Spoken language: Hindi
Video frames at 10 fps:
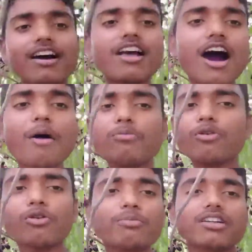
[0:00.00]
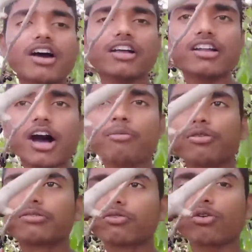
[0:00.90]
अगर आप लोग को भी चाहिए
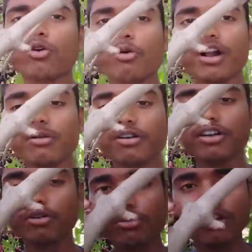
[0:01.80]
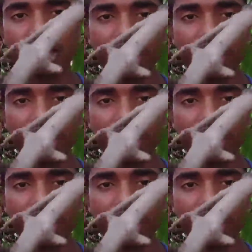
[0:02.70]
जामुन तो कमेंट में जरूर